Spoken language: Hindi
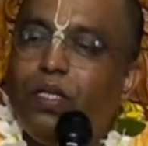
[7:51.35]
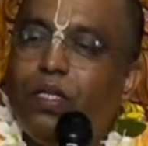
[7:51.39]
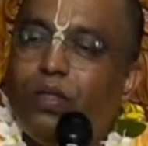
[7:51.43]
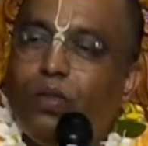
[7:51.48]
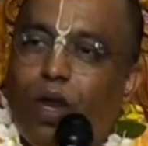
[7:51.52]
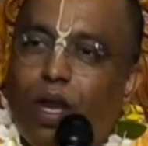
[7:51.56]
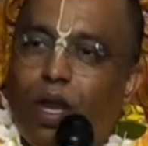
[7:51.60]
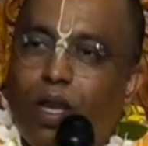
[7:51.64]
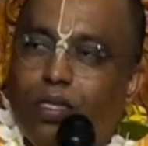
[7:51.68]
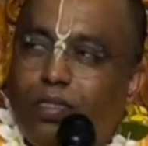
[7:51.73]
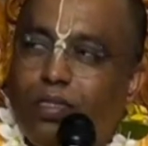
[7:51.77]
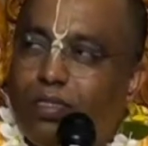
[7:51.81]

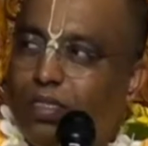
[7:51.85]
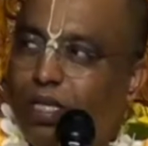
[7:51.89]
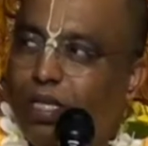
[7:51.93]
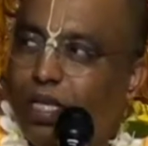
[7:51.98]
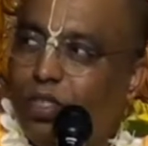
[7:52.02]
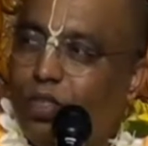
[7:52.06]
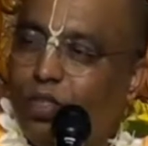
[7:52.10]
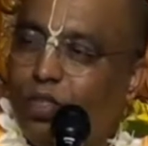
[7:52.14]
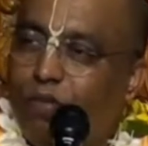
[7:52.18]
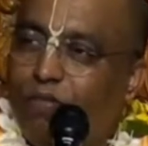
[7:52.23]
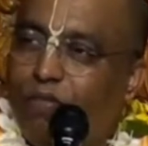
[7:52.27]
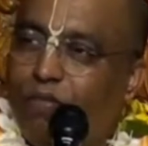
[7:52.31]
तो ऐसा
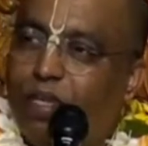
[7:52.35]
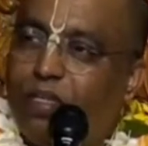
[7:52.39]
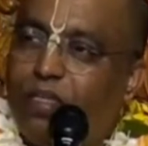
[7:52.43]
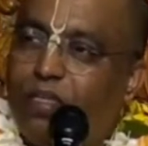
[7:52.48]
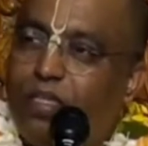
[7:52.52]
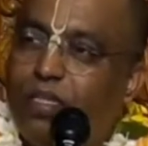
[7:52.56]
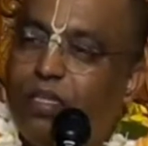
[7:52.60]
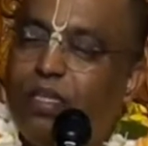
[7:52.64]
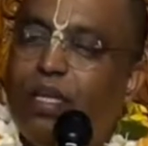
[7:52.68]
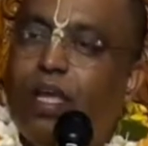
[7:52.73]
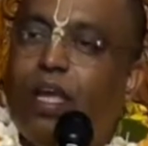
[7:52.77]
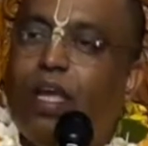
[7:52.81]
जो
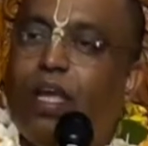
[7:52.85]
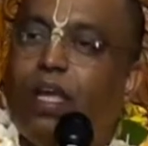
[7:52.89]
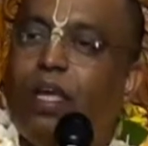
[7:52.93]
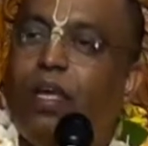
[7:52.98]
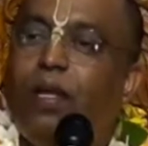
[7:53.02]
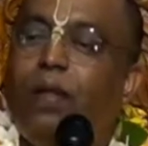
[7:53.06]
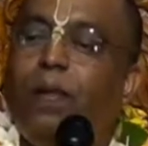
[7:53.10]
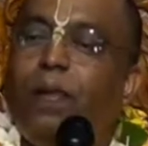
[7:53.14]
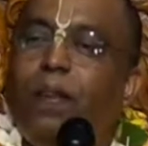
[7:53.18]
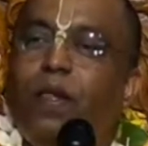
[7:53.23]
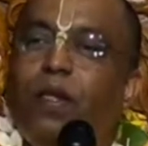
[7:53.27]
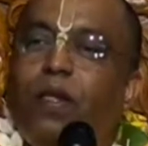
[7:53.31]
व्यक्ति है
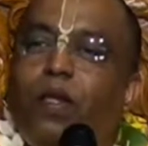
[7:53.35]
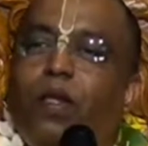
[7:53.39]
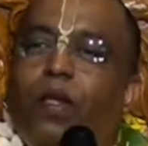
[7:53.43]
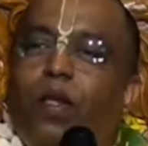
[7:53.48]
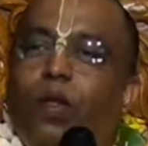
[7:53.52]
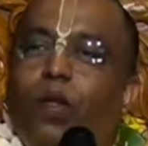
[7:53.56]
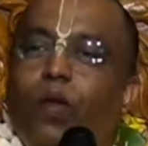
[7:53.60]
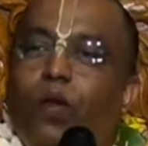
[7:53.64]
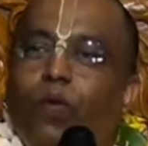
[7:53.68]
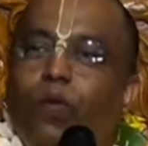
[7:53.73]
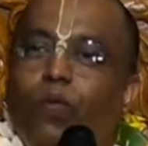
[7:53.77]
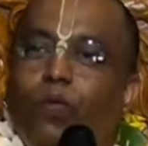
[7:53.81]

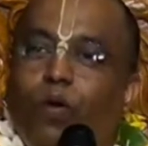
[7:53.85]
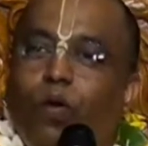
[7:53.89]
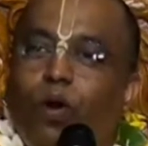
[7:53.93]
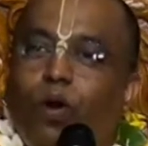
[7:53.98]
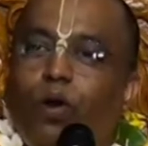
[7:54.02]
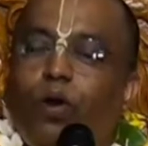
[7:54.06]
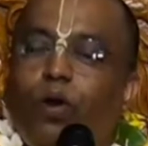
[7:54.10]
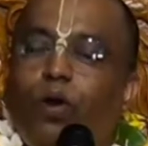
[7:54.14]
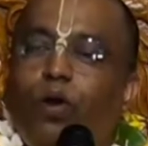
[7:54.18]
वो